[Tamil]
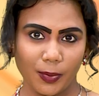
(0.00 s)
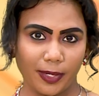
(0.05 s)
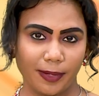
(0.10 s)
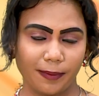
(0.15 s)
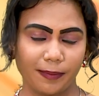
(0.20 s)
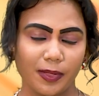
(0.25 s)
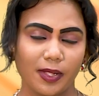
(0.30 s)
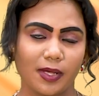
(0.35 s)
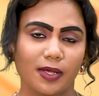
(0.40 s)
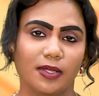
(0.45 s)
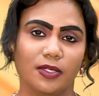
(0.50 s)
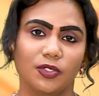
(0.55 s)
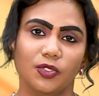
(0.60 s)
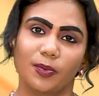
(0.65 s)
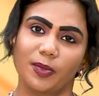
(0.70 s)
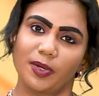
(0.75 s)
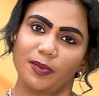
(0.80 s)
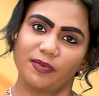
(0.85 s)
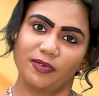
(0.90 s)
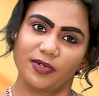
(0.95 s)
ஓகே ஸோ
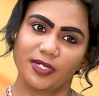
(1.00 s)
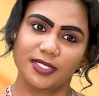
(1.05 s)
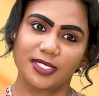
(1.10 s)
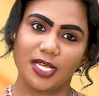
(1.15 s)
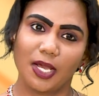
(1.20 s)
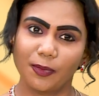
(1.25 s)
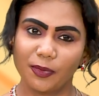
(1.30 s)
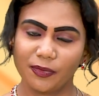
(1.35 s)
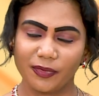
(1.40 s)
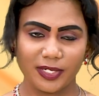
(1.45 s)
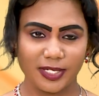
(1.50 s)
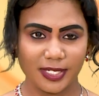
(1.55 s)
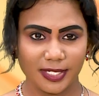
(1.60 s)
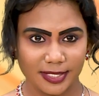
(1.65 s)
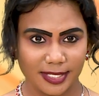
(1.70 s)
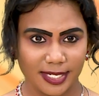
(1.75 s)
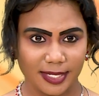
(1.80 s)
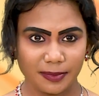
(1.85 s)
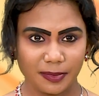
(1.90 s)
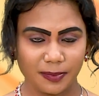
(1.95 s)
இப்போ நம்ம ஃபர்ஸ்ட் கவர்மெண்ட் ஆஃப் இந்தியா
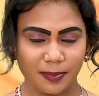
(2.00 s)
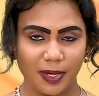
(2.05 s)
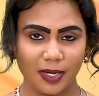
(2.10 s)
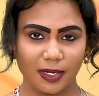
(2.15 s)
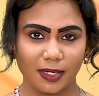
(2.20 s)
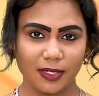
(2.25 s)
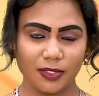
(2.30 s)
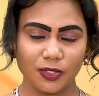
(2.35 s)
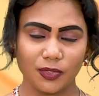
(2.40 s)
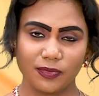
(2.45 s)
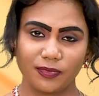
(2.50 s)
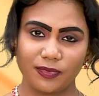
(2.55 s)
ஸ்கீம்ஸ் பார்க்கலாம் ஸோ